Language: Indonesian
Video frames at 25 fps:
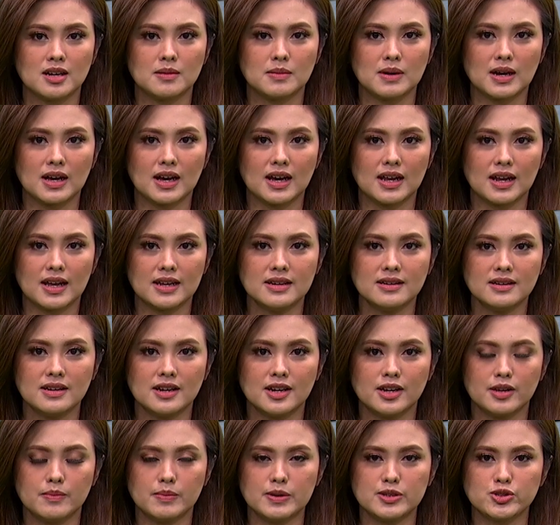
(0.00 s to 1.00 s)
Kebakaran
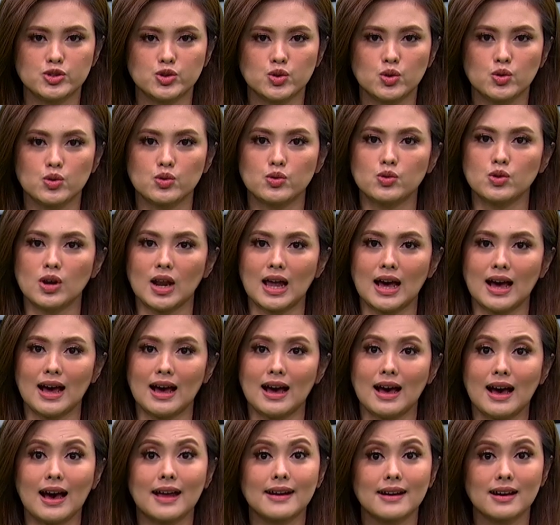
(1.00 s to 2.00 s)
dipicu
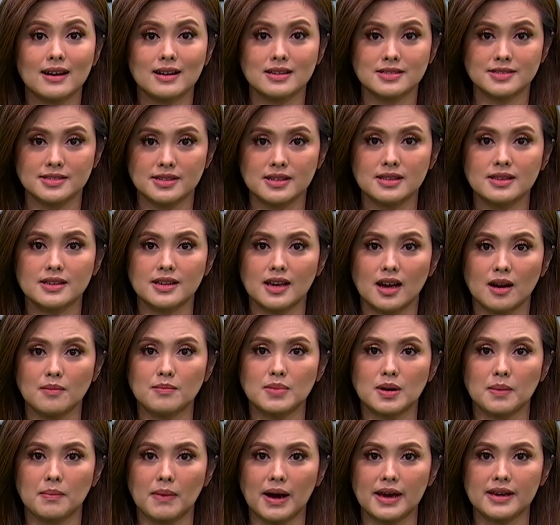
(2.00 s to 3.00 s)
ulah anak kecil
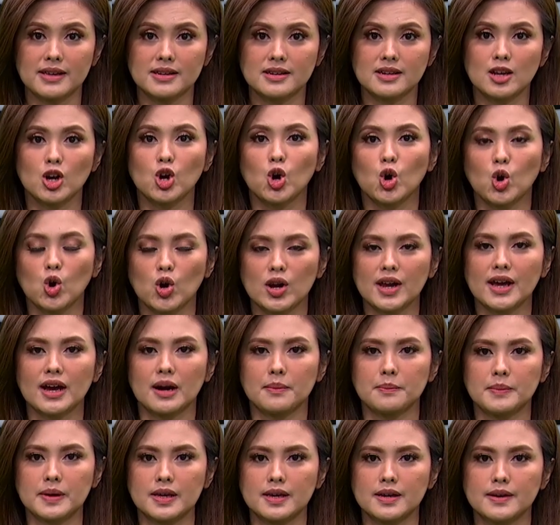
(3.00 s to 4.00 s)
yang bermain
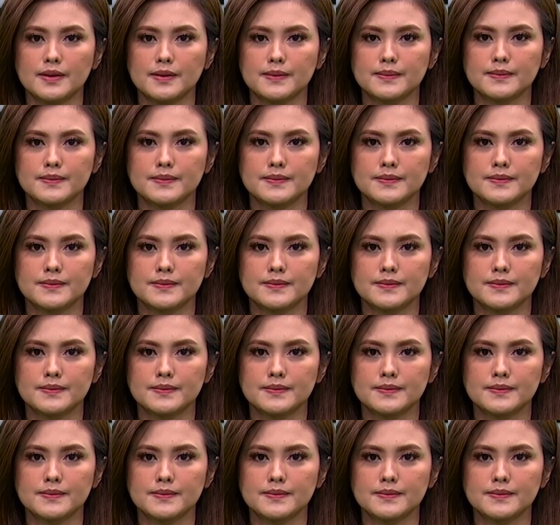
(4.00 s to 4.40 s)
korek api.